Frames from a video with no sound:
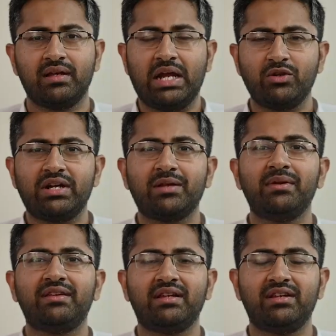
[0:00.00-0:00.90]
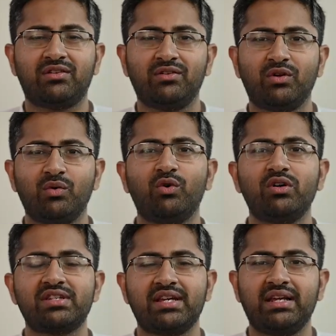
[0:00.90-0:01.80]
గ్రాడ్యుయేట్ ఎమ్మెల్సీ ఎలక్షన్స్లో
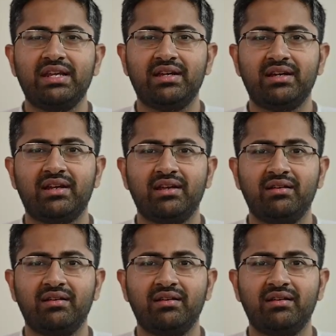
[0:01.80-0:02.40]
ఓట్ చేయాలి అంటే